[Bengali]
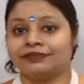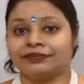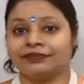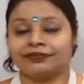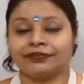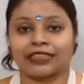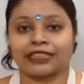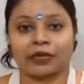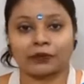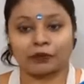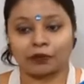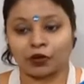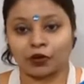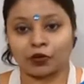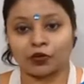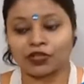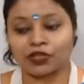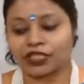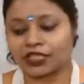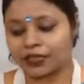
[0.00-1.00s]
তারপরে
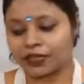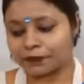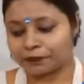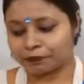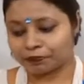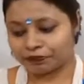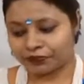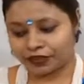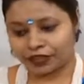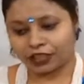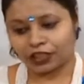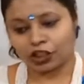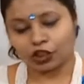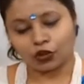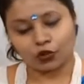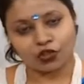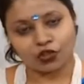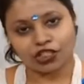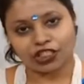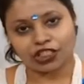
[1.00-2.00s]
হচ্ছে
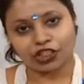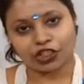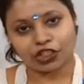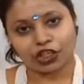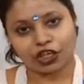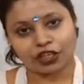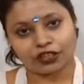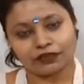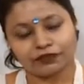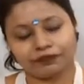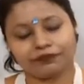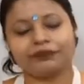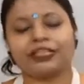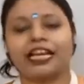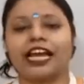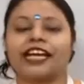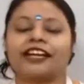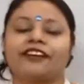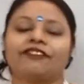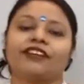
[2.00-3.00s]
নিউরোজেনিক শক
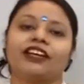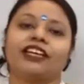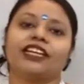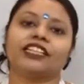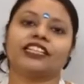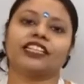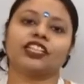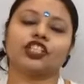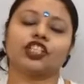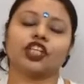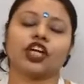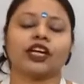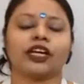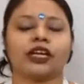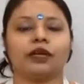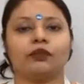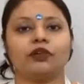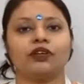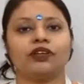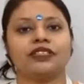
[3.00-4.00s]
অ্যানাফাইলেকটিক শক এবং
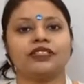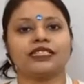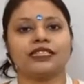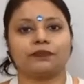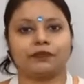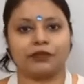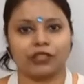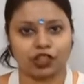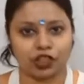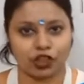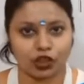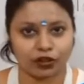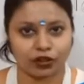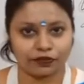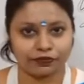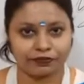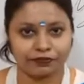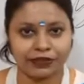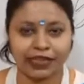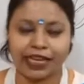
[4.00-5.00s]
সেপটিক শক
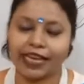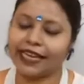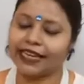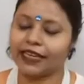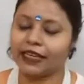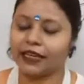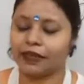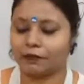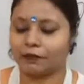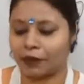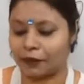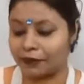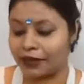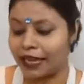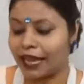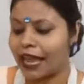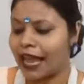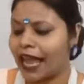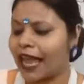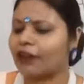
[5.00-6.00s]
এইভাবে
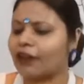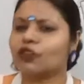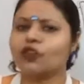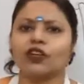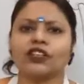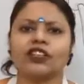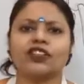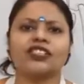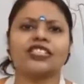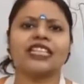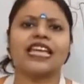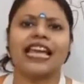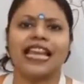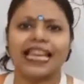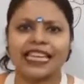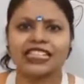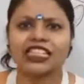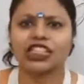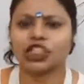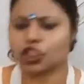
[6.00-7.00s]
এখন কথা হচ্ছে এই
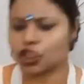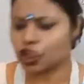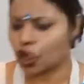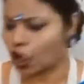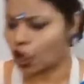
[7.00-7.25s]
যে শখ